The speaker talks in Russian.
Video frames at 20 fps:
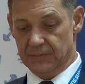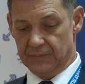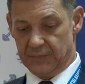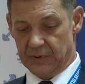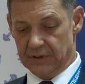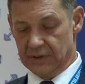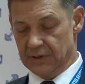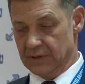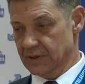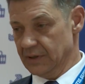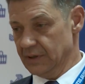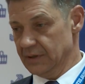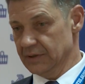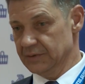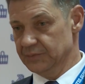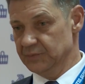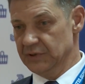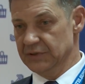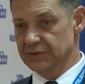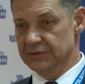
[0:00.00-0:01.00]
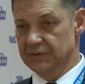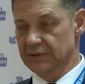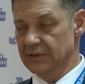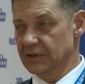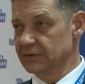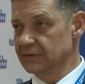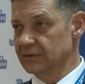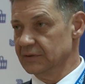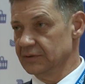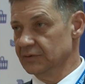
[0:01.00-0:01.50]
полагаю,
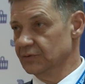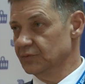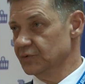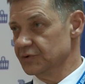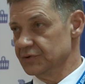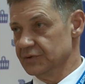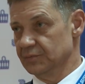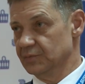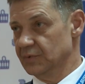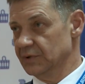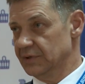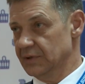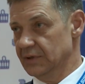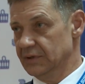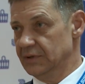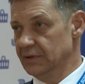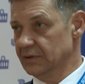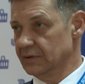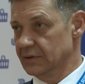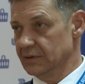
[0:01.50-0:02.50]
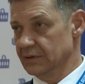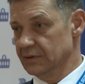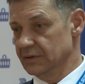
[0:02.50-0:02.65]
администратор, ну, может быть, один